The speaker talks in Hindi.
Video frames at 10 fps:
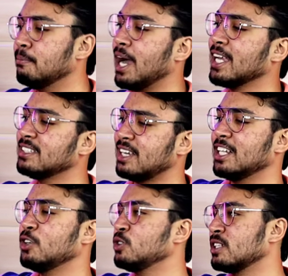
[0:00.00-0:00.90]
बाकी
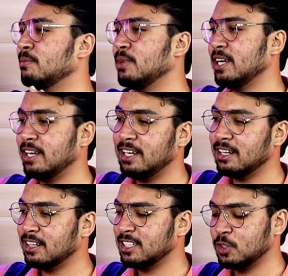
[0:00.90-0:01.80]
ज़्यादा कुछ कंप्लेन नहीं
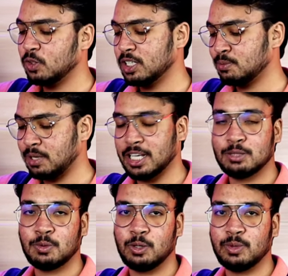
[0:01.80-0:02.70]
करना चाहूँगा इस प्राइस
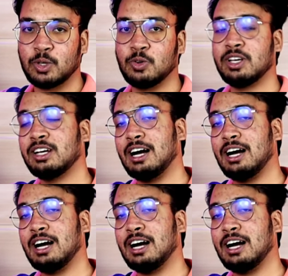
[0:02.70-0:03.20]
पॉइंट पे क्योंकि